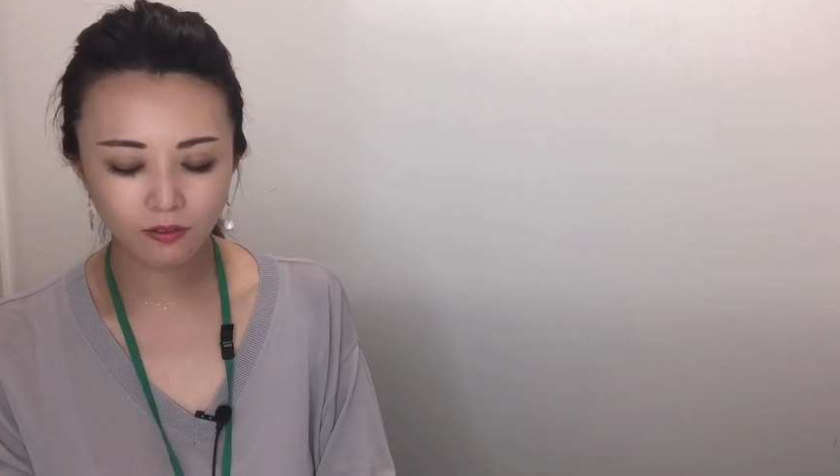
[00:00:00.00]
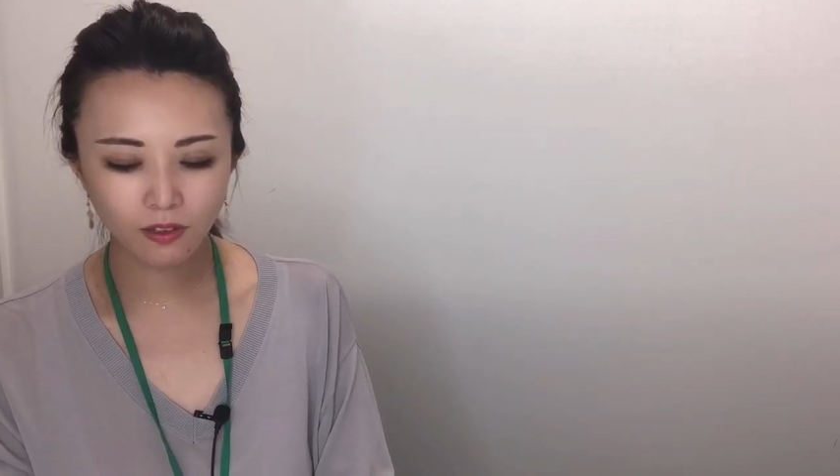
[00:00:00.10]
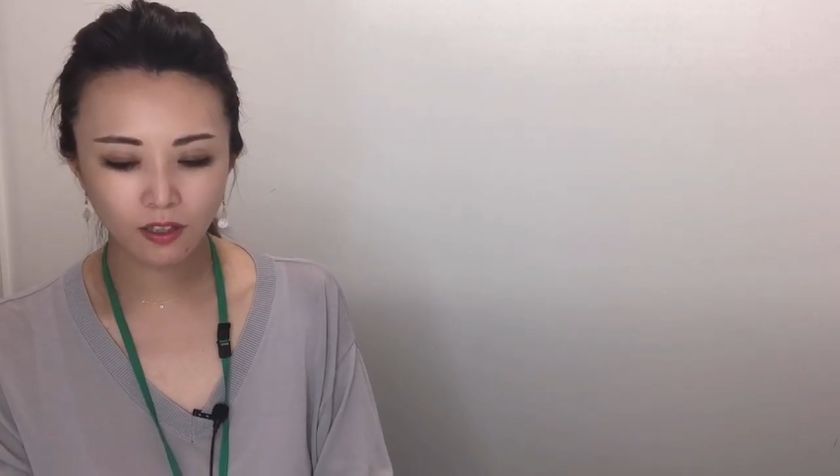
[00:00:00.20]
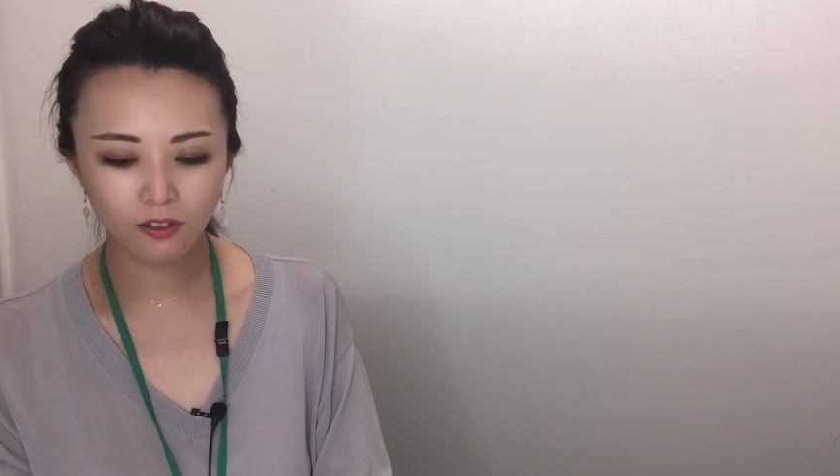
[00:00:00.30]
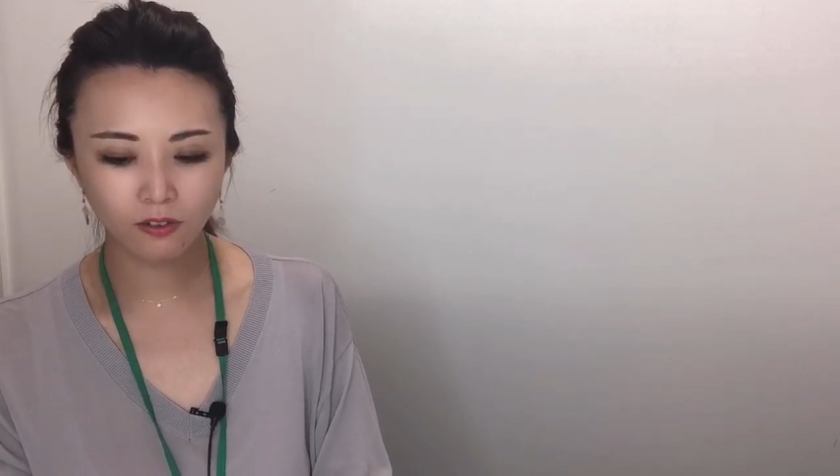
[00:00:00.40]

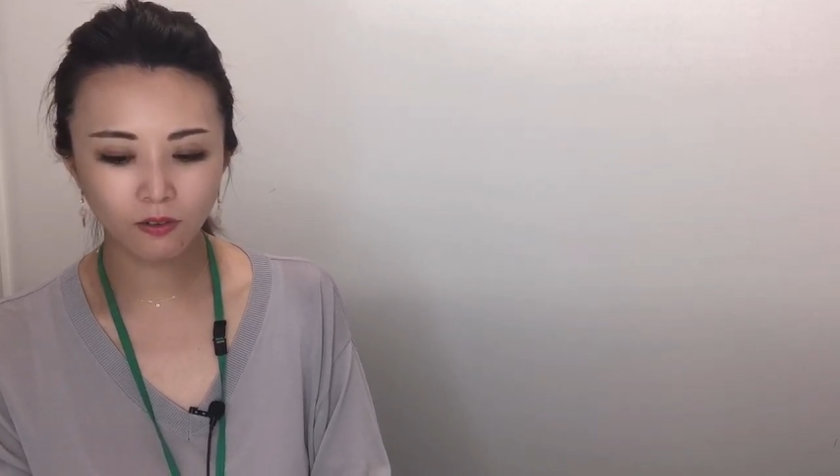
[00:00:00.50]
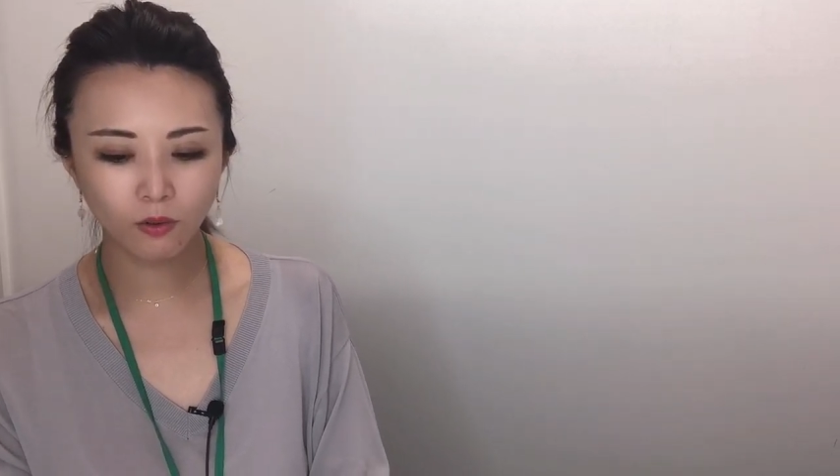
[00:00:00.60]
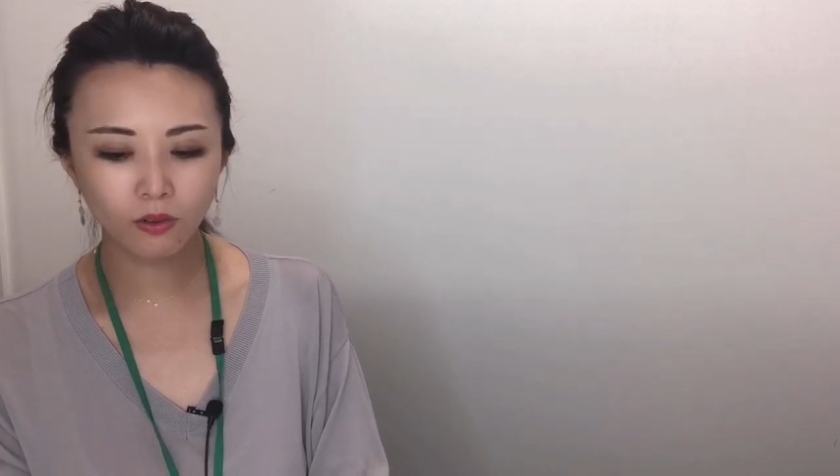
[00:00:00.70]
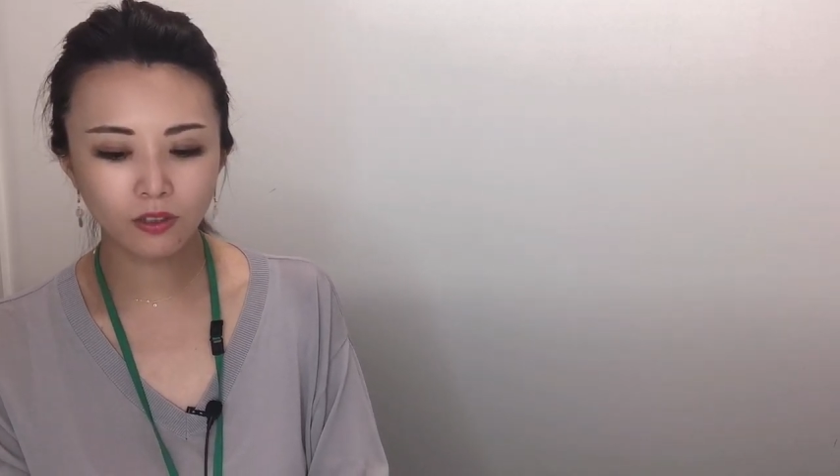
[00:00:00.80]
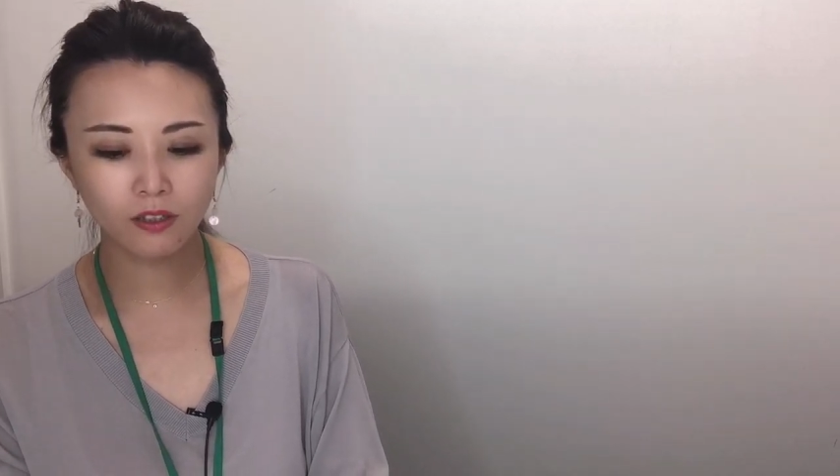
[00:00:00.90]
なんていうの
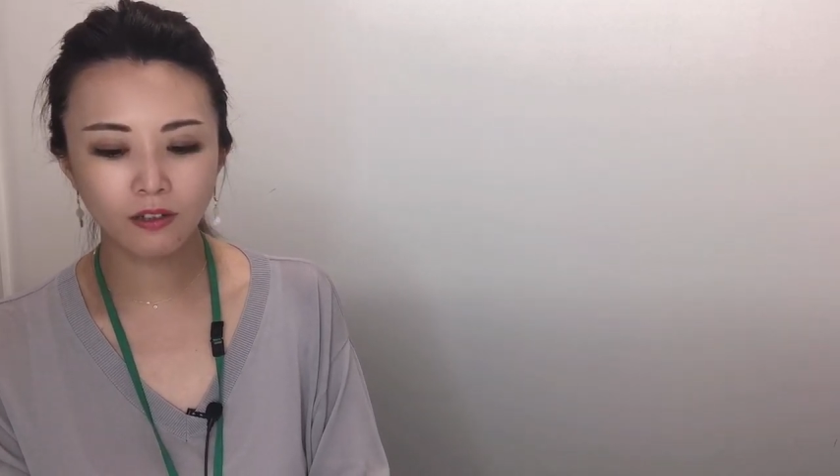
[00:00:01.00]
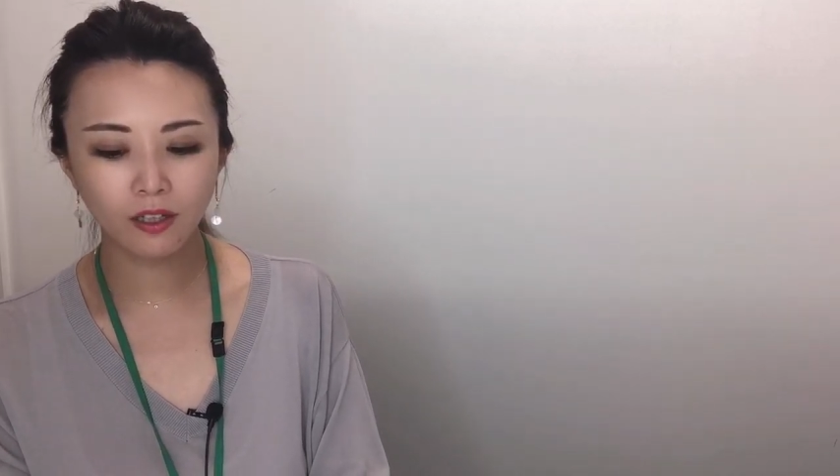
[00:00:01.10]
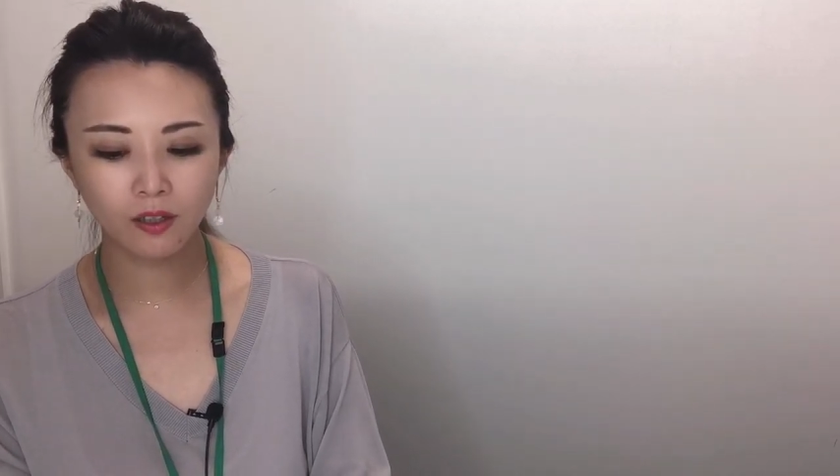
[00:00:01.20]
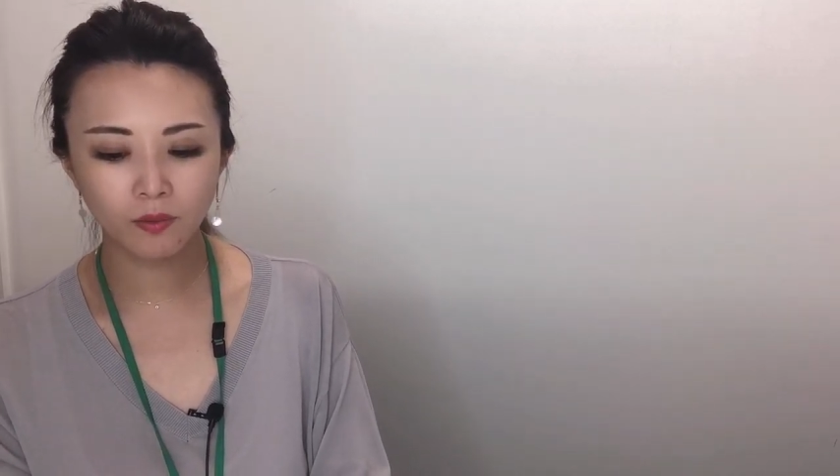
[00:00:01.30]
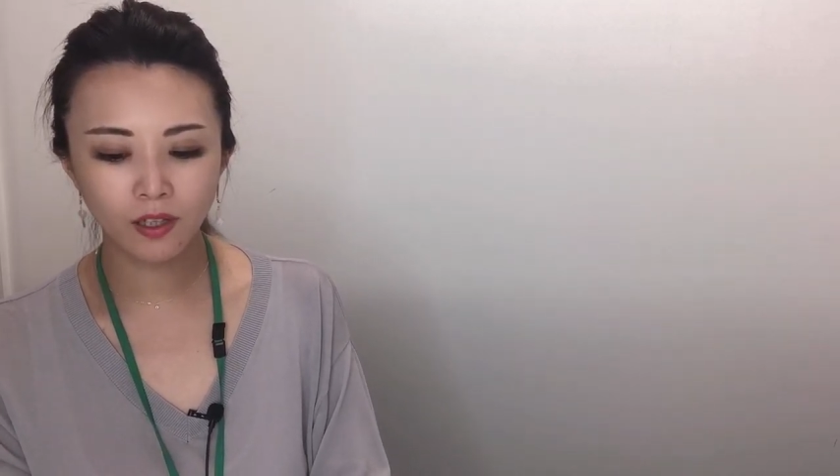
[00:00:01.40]
怒ってるわけ
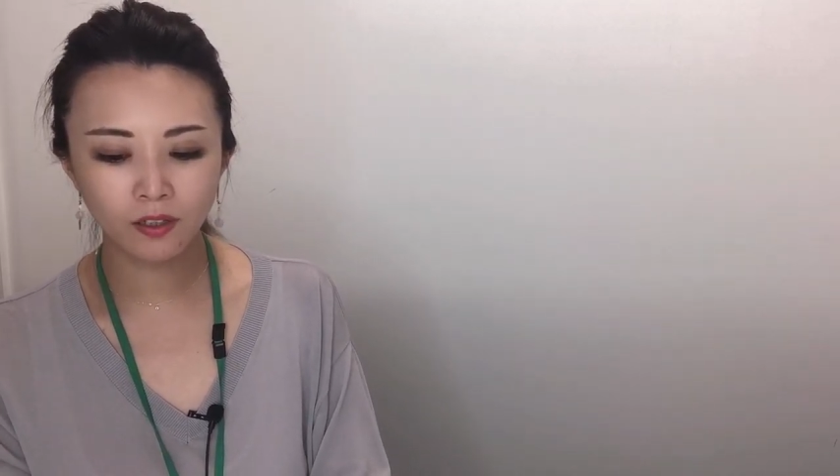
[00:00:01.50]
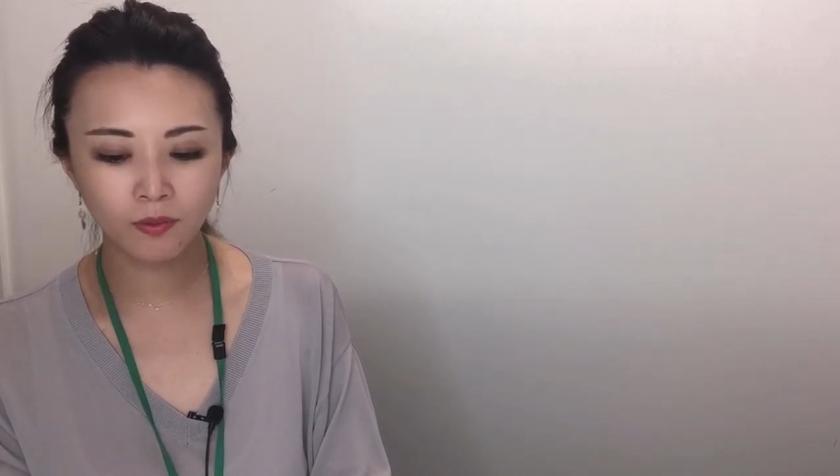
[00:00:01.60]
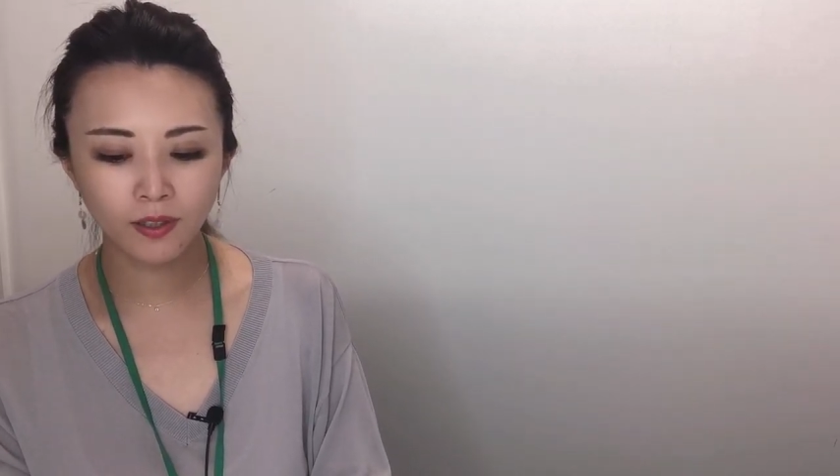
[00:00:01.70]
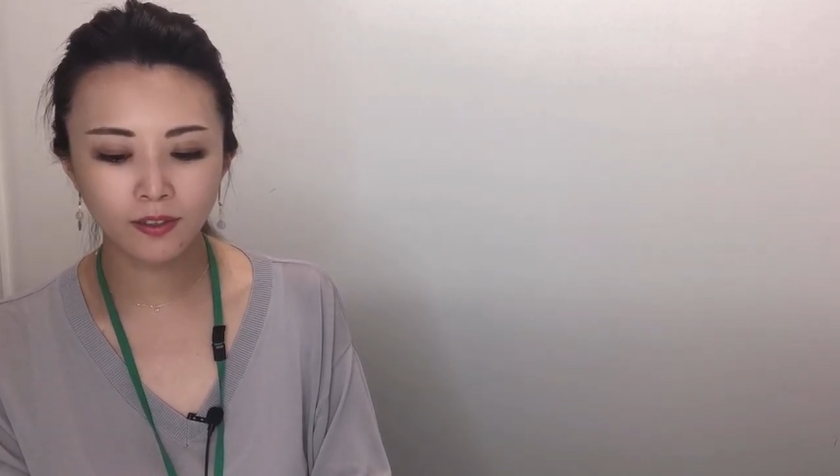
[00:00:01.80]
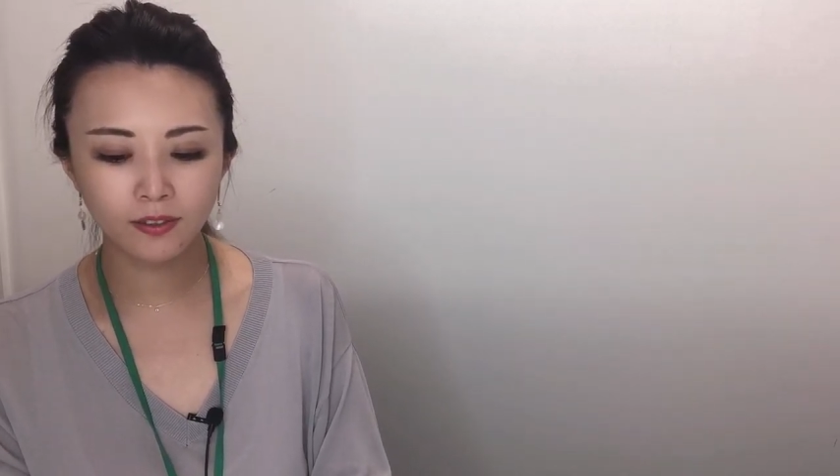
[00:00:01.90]
でも何でも
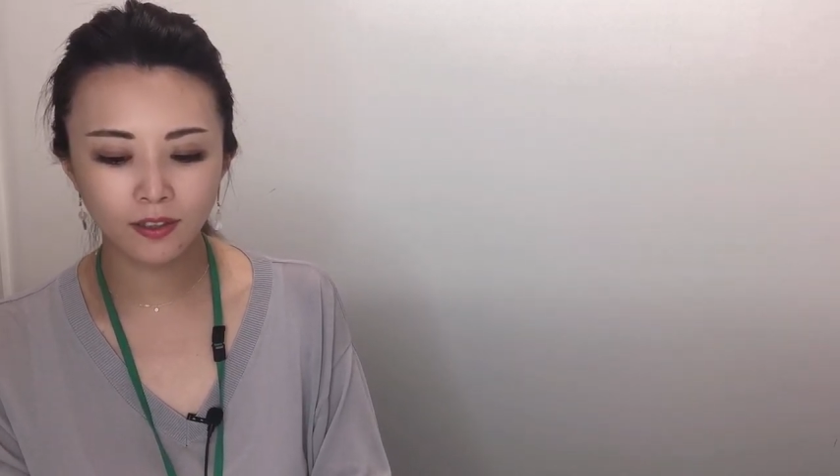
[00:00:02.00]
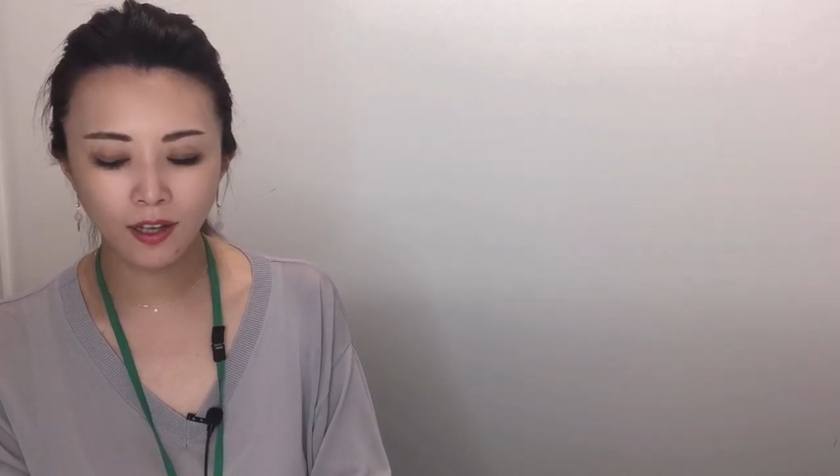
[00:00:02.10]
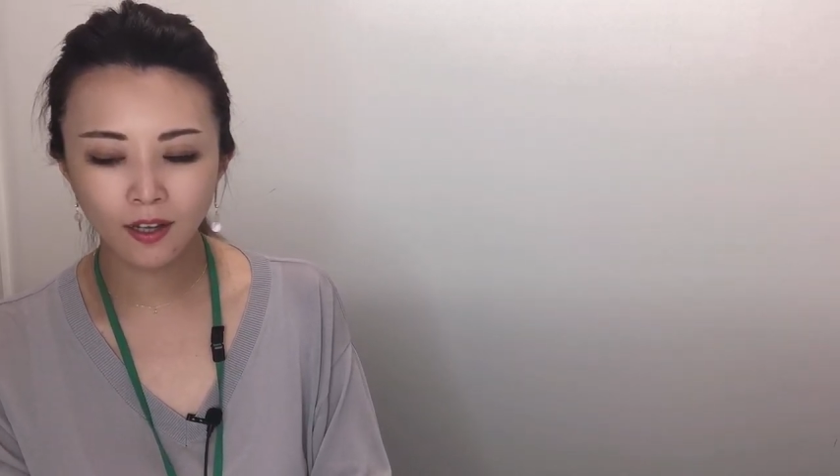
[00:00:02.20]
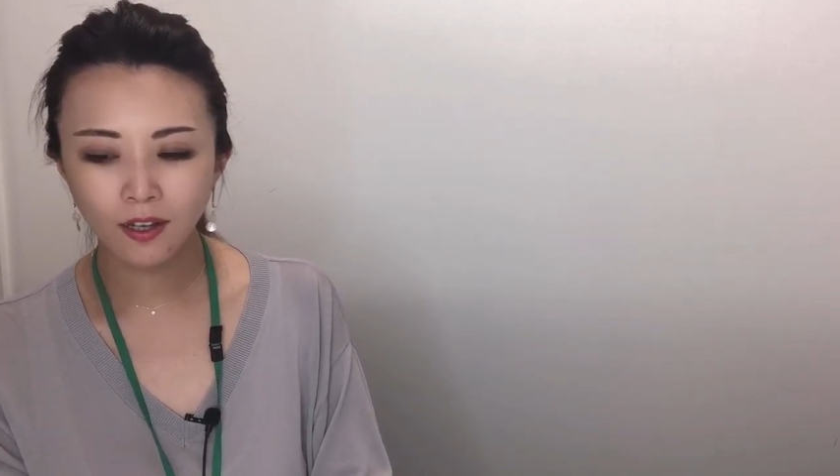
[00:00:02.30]
なくてね